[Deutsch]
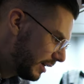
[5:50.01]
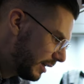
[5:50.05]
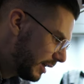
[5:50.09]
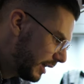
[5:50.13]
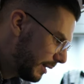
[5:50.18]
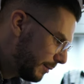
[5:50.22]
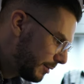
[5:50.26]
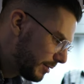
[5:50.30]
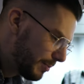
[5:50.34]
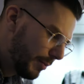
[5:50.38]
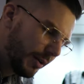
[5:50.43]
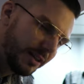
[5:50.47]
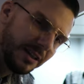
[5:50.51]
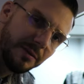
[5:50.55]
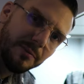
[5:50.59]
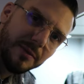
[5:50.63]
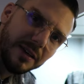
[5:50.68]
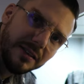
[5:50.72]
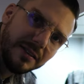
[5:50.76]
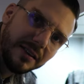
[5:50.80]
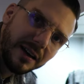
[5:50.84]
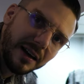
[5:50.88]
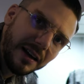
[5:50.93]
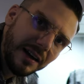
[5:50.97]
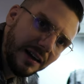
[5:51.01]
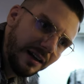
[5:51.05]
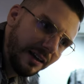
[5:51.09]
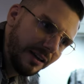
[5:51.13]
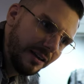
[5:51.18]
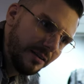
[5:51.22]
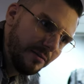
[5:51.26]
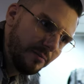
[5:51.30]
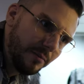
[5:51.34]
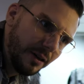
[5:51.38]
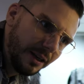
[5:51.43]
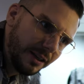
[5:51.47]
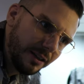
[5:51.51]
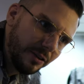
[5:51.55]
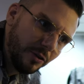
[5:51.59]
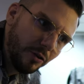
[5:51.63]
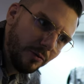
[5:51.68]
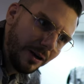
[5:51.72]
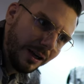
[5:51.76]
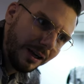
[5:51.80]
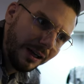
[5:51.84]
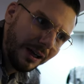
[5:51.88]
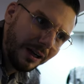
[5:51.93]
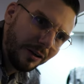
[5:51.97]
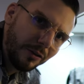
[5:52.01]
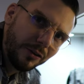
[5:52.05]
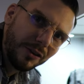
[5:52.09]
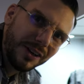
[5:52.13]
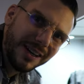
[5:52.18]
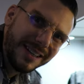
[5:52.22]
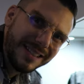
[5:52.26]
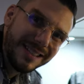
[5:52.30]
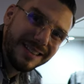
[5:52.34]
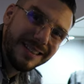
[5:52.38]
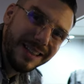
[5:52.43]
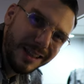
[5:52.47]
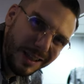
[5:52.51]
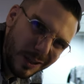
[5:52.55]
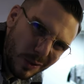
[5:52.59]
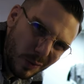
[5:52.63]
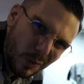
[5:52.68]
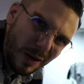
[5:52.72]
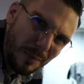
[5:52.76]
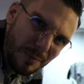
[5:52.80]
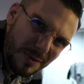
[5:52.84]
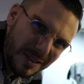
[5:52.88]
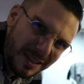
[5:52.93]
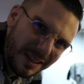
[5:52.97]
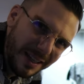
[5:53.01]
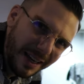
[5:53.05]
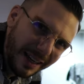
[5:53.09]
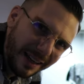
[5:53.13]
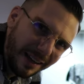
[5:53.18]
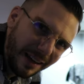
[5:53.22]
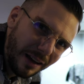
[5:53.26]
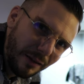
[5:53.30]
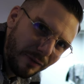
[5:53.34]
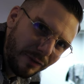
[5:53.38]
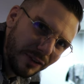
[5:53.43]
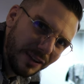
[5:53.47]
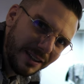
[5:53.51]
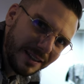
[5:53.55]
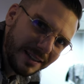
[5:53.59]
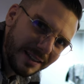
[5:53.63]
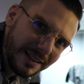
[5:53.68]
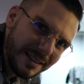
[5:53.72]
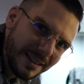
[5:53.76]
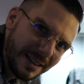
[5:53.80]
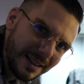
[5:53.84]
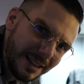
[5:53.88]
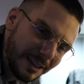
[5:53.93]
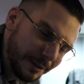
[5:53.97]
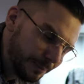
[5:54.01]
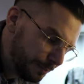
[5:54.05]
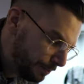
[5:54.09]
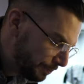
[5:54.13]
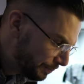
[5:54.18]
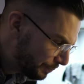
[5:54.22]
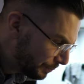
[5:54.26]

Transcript: Nehme ich mal den mediterranen, mal den normalen Langkornreis, den ich sogar ein bisschen leckerer finde tatsächlich.